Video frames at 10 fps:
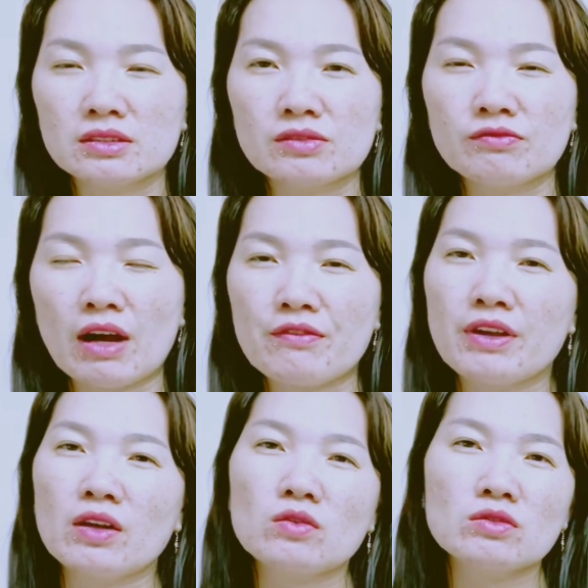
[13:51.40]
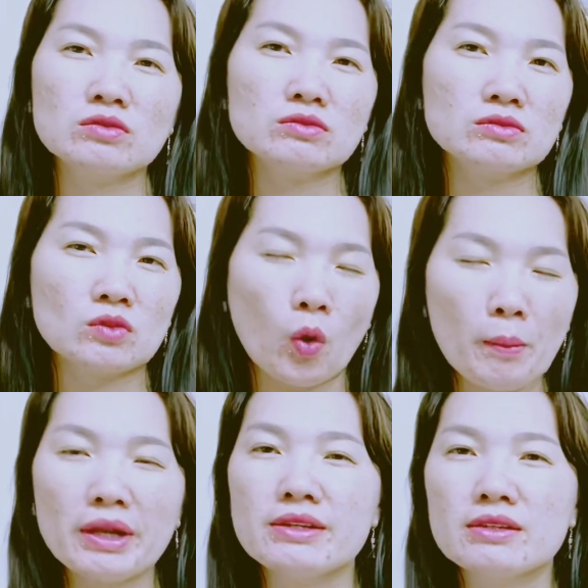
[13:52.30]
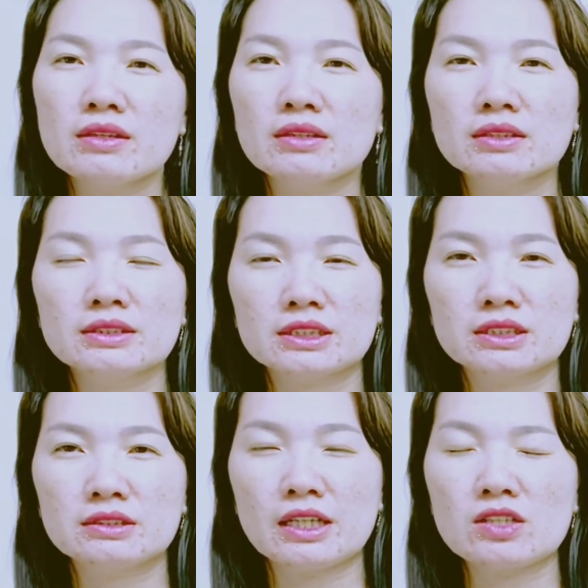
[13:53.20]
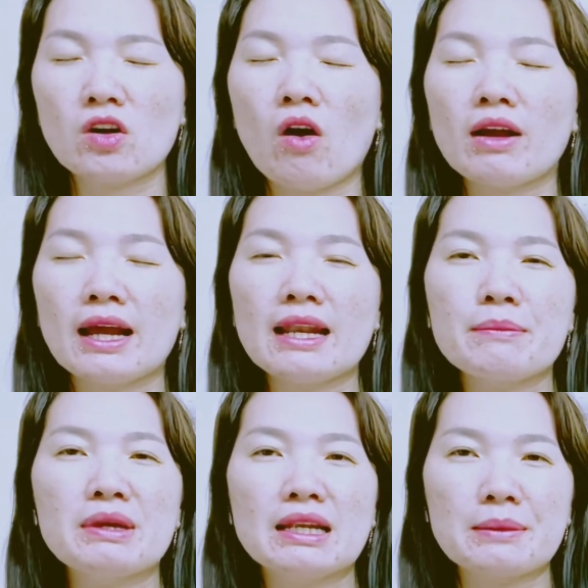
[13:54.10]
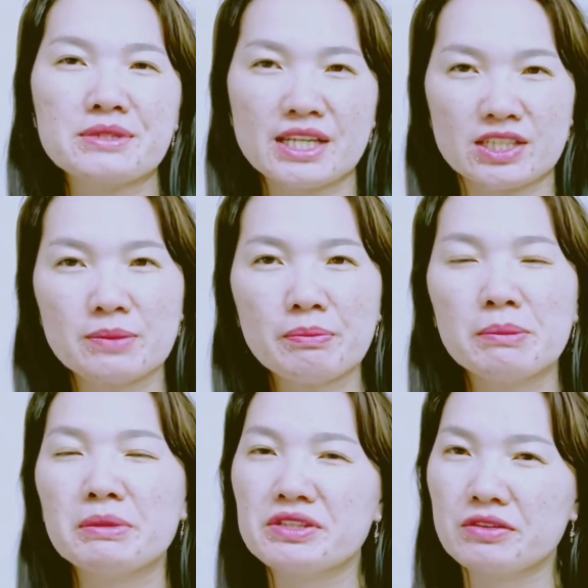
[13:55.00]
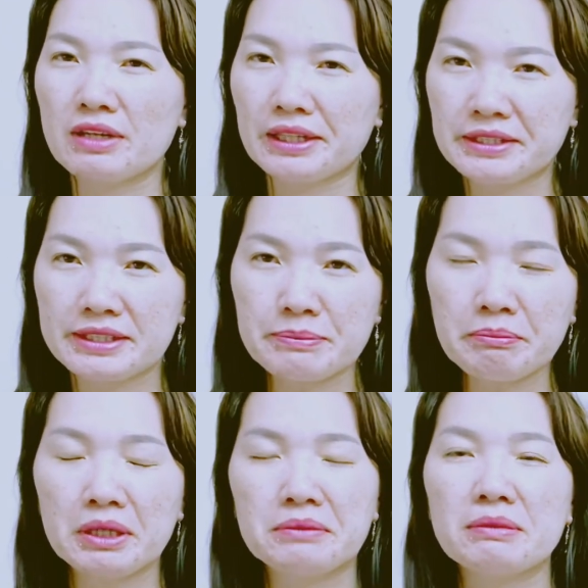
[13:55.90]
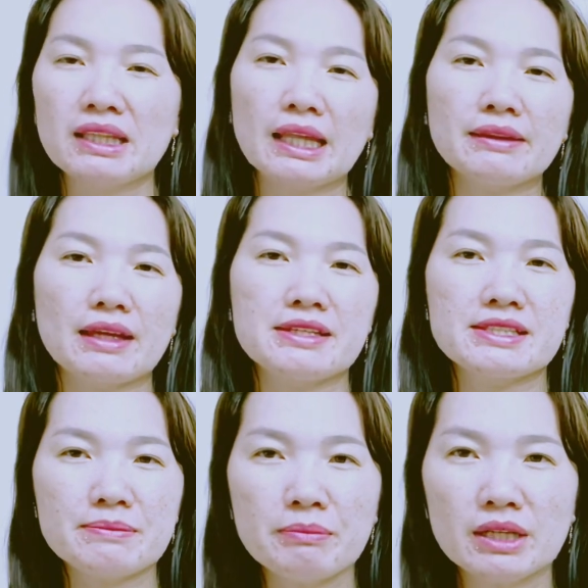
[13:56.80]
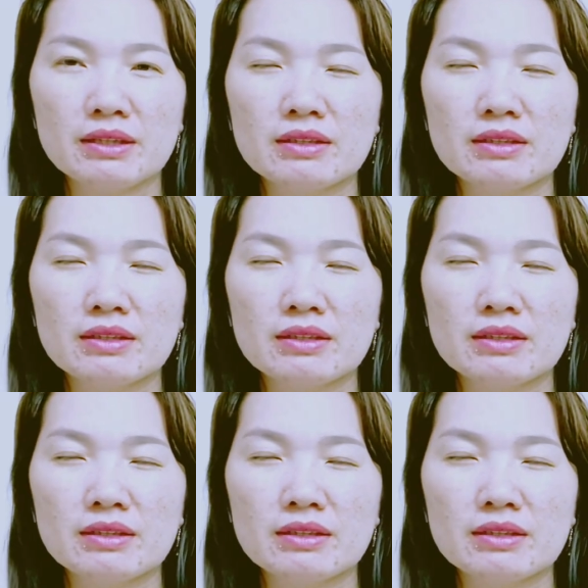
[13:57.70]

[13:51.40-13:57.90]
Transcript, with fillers: và việc của mình chỉ có cái là mình làm sạch chính mình mình chữa lành chính mình mình thanh tẩy chính mình